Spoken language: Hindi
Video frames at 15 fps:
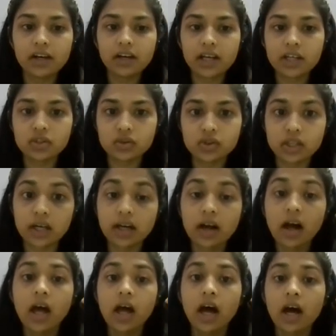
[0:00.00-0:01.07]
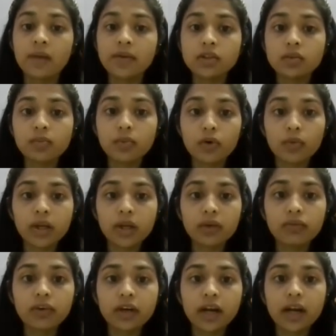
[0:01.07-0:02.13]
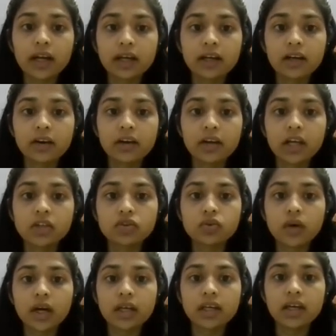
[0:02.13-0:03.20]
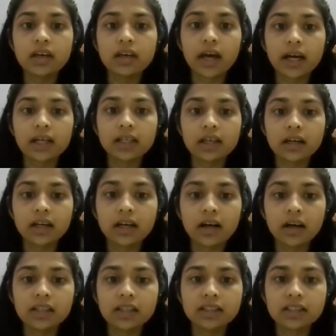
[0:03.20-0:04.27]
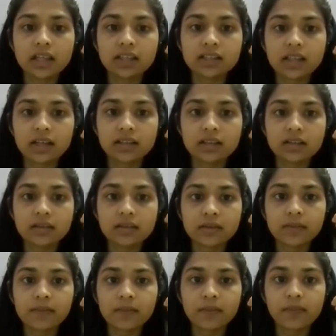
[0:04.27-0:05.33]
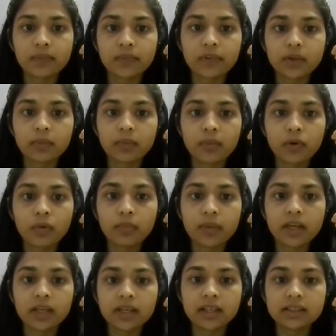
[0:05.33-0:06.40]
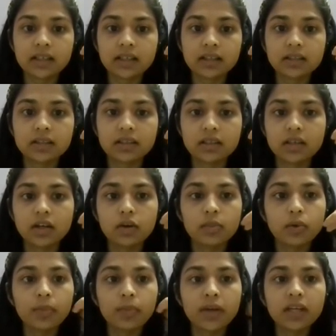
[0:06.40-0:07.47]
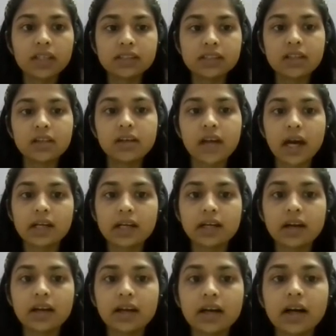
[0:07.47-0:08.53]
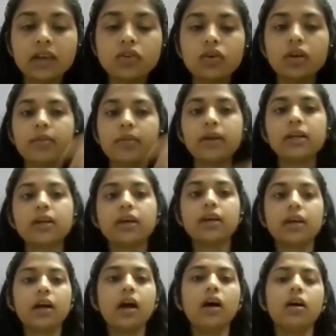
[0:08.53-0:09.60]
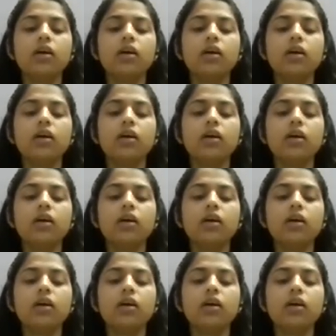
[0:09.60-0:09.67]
रिलीज हो जाए अब ये जो ब्रोमीन फ्री रेडिकल रिलीज हुआ है ये रिएक्ट करेगा इसके साथ प्रोपीन के साथ प्रोपीन के साथ रिएक्ट करेगा तो डिपेंड करेगा